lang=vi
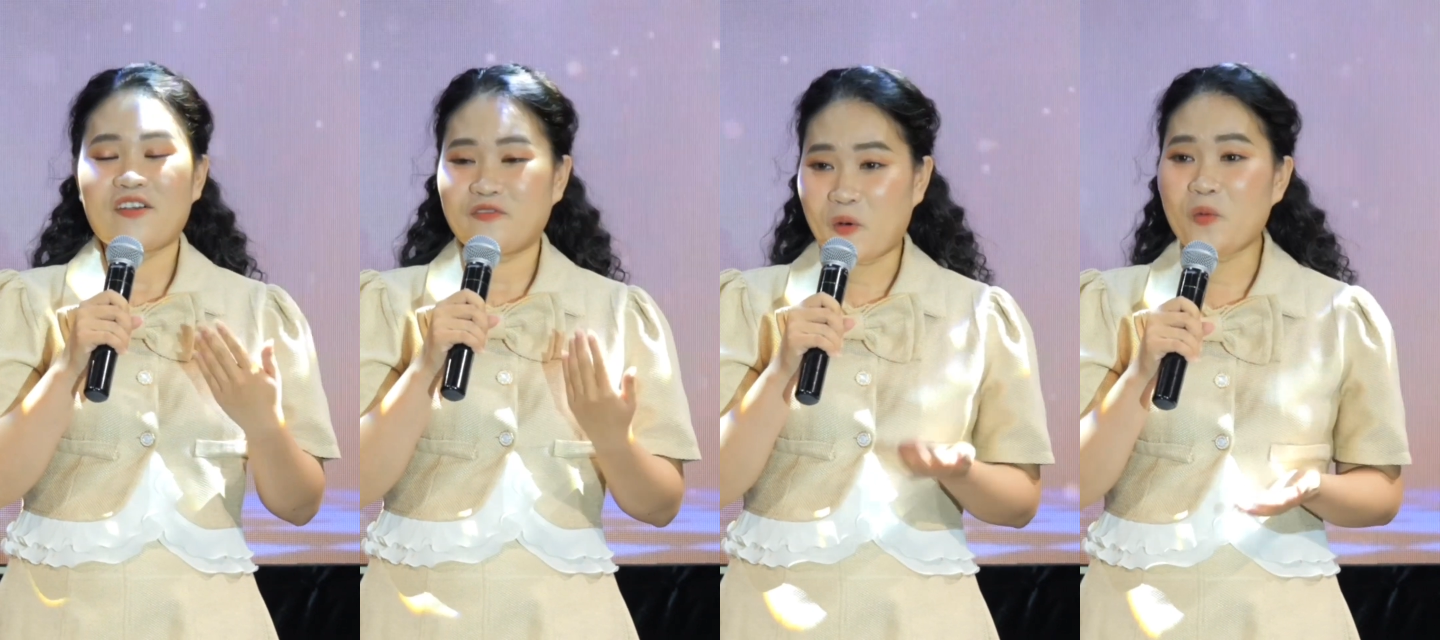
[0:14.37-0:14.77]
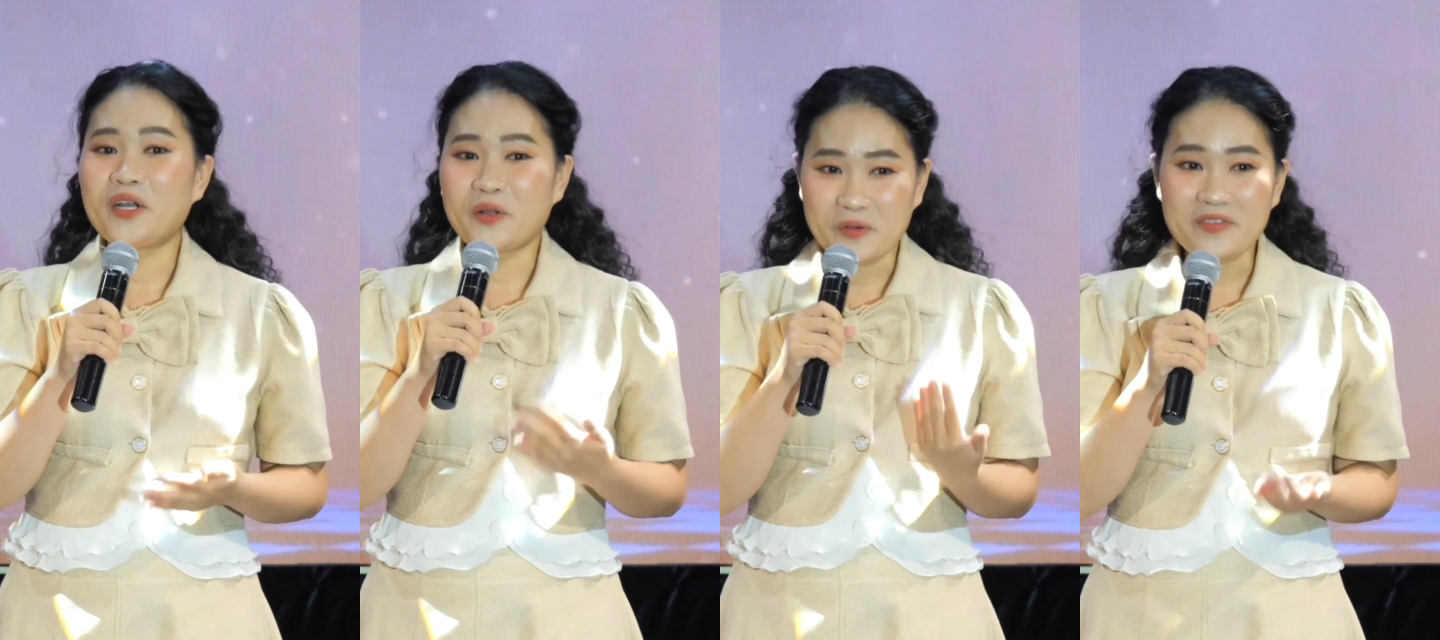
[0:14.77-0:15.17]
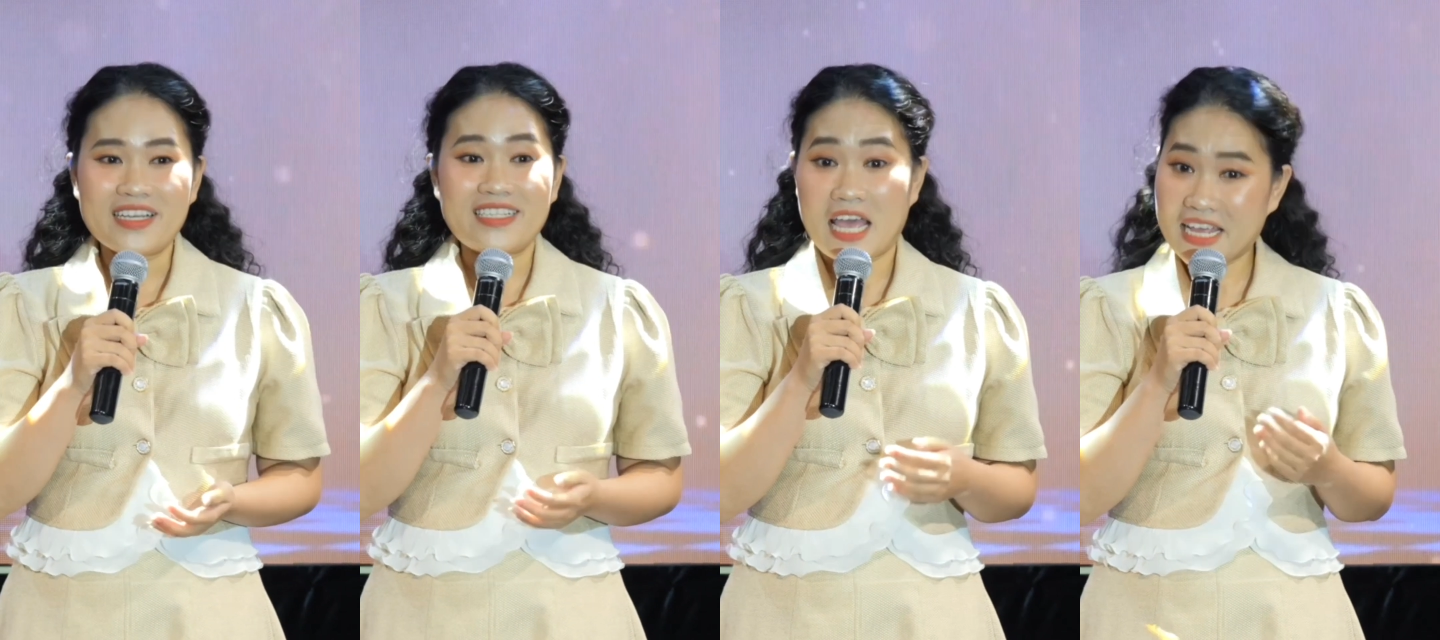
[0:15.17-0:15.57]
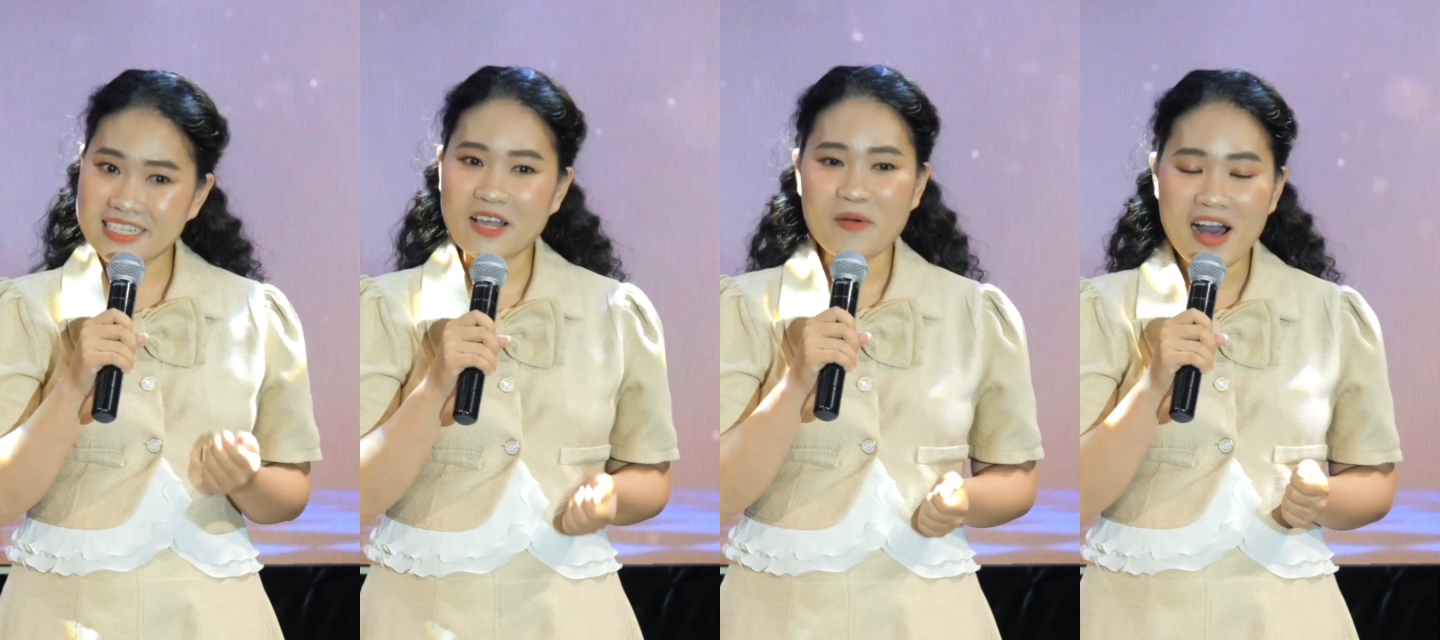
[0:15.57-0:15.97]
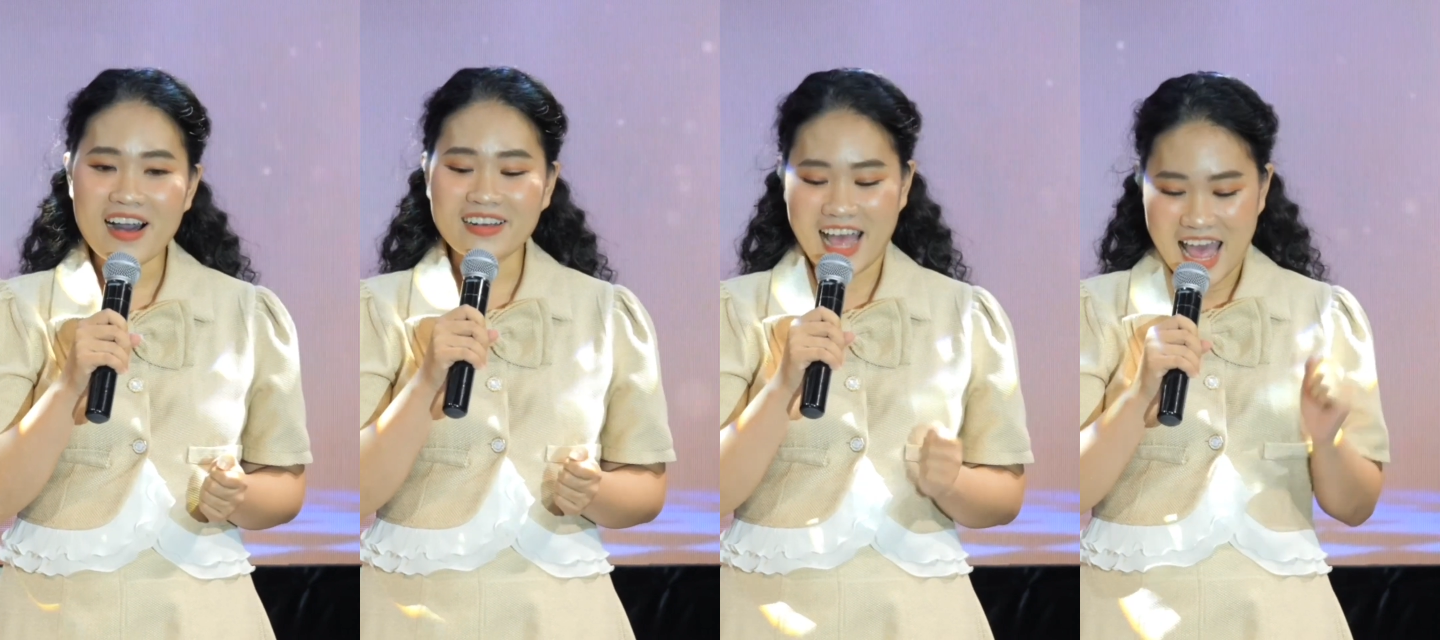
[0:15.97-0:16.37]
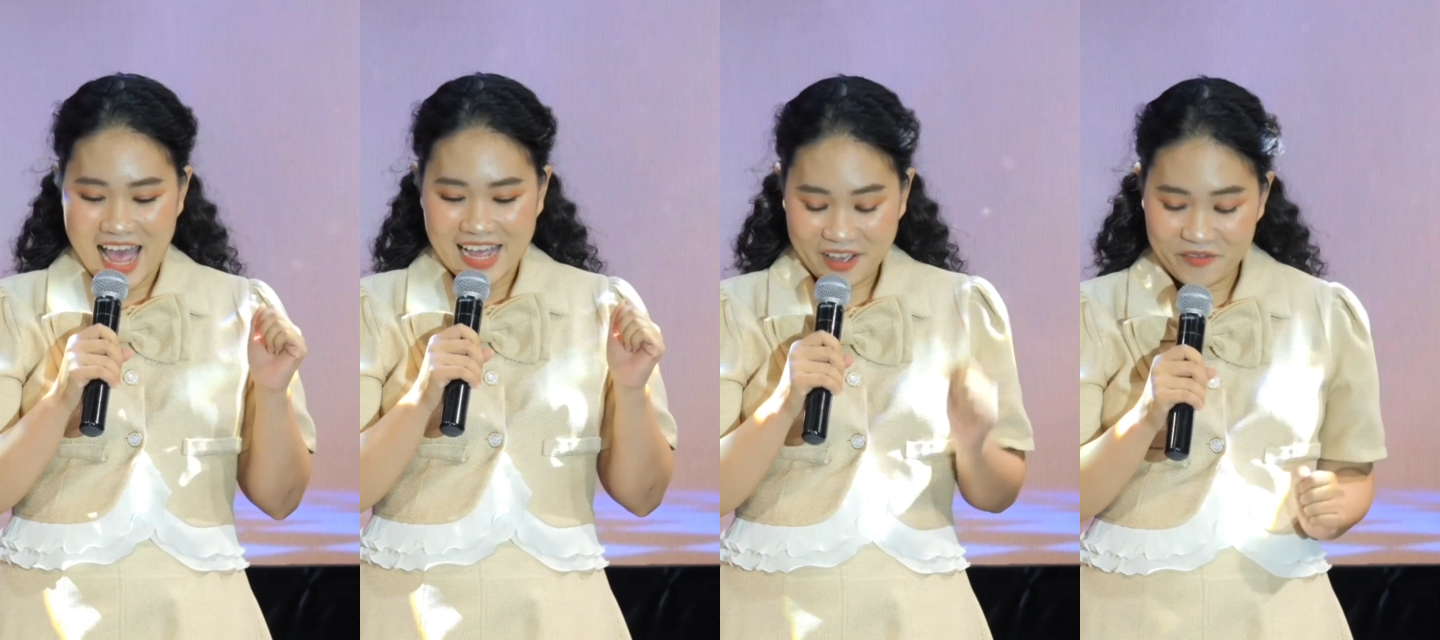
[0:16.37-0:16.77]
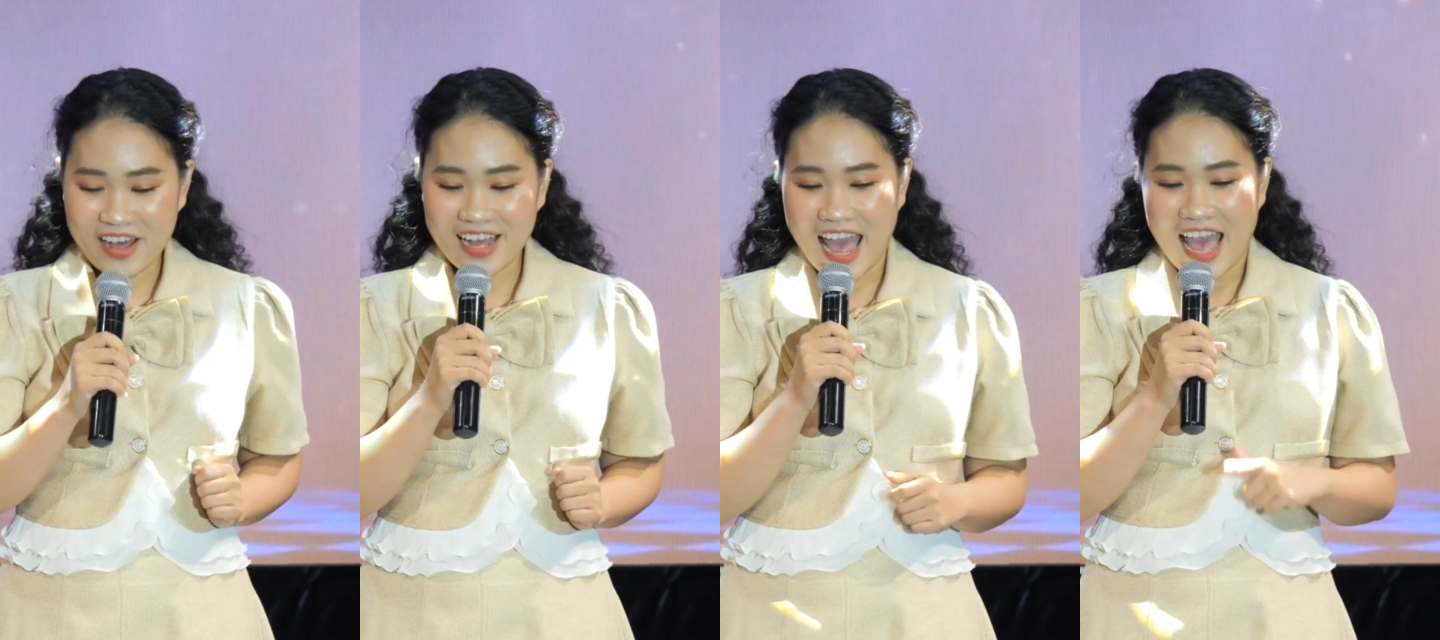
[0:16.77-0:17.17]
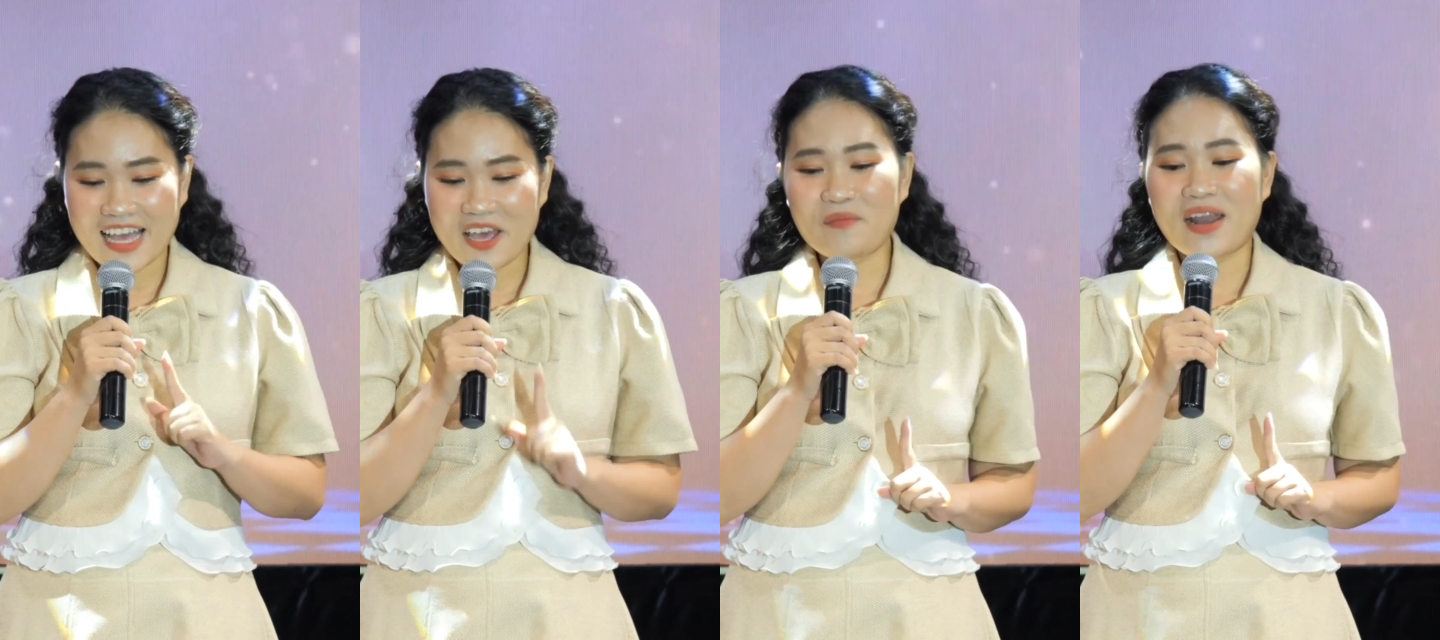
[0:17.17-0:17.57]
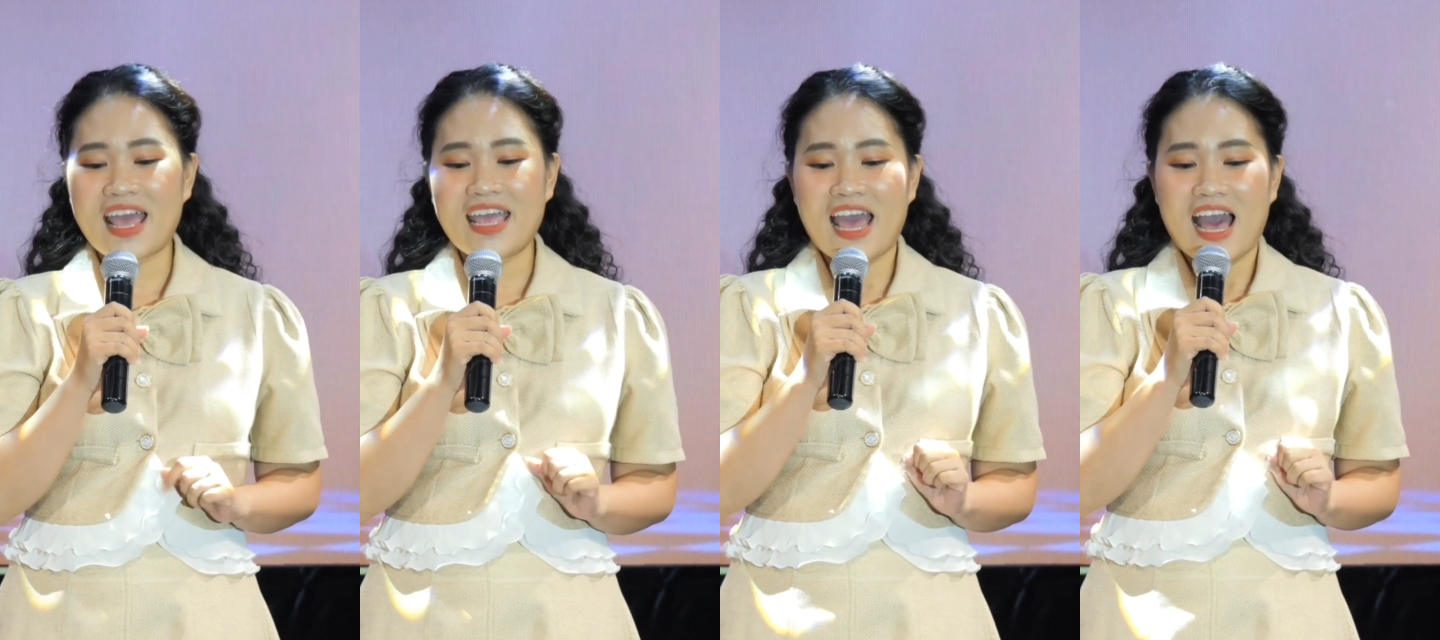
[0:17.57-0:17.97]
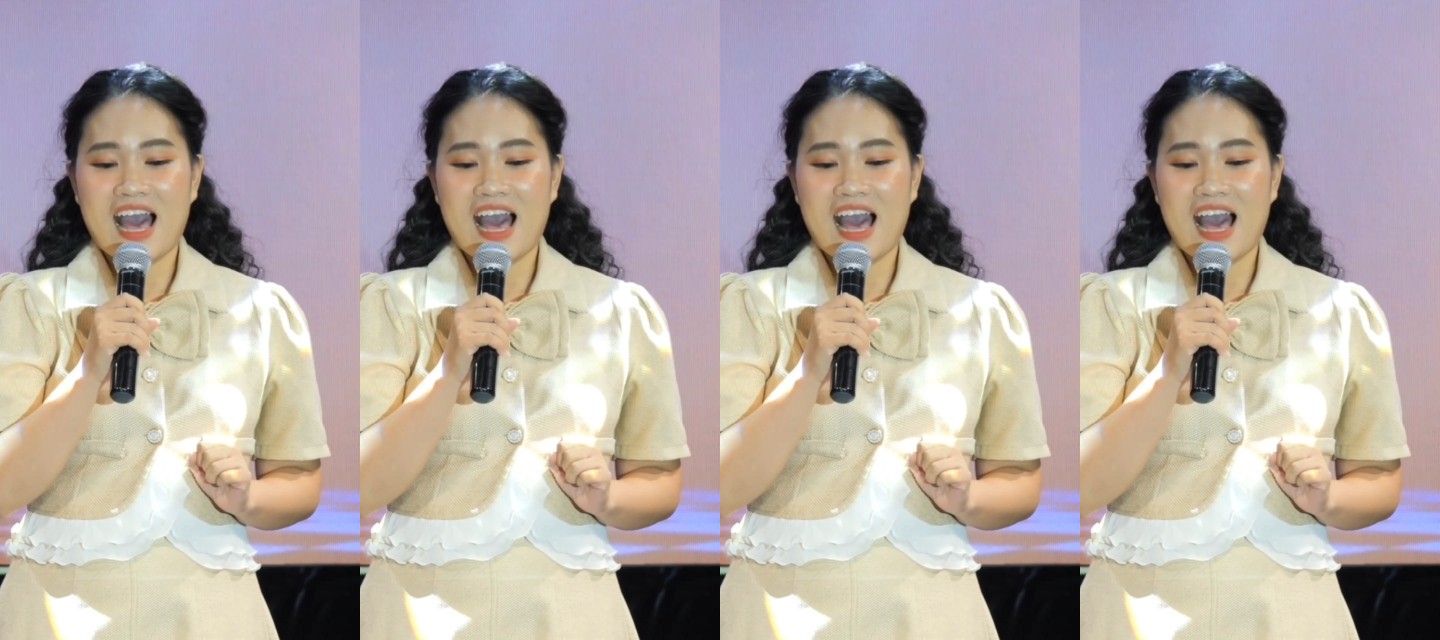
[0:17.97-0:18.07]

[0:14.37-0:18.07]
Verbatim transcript: phụ huynh của Vy sẽ ít sốc hơn. Dạ vâng, ngày hôm nay